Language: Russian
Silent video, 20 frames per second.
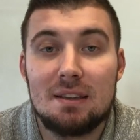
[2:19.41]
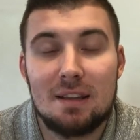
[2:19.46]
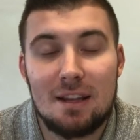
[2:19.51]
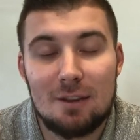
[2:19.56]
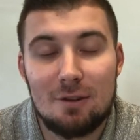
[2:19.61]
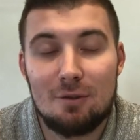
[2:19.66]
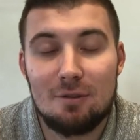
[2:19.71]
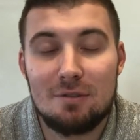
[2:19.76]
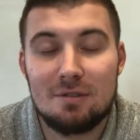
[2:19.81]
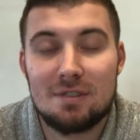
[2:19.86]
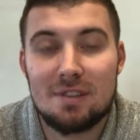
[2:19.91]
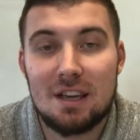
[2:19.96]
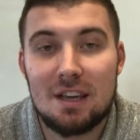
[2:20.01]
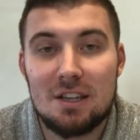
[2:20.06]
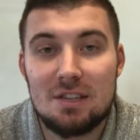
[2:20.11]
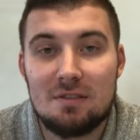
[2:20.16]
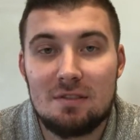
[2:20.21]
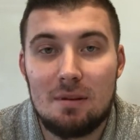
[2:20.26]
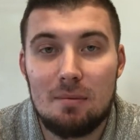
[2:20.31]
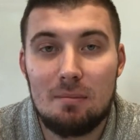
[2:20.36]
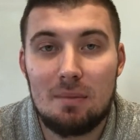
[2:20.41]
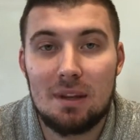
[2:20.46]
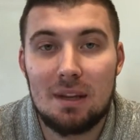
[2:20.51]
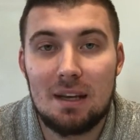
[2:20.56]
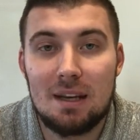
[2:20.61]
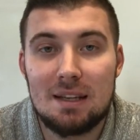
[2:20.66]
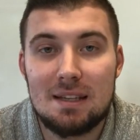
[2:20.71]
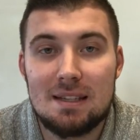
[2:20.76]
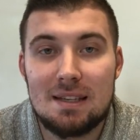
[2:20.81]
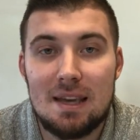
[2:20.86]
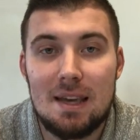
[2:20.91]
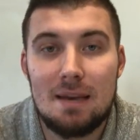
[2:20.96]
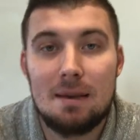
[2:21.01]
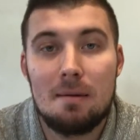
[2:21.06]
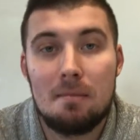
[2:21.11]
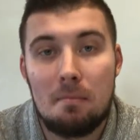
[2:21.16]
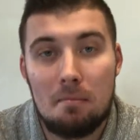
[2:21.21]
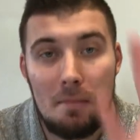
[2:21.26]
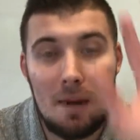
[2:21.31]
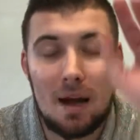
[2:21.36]
До новых встреч. С вами был
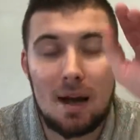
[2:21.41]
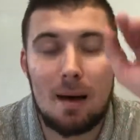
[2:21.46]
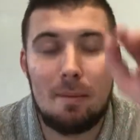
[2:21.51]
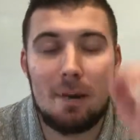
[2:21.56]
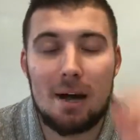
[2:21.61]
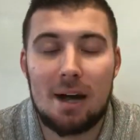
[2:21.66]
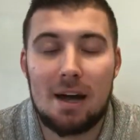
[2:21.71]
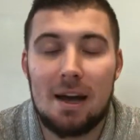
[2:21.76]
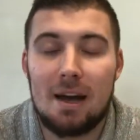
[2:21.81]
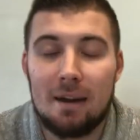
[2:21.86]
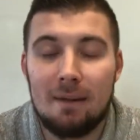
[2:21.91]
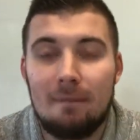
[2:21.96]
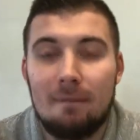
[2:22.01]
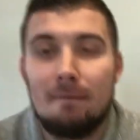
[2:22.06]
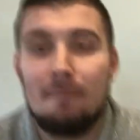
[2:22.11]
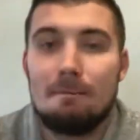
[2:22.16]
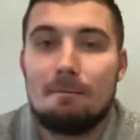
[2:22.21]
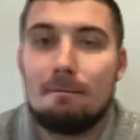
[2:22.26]
Алексей. Пока-пока.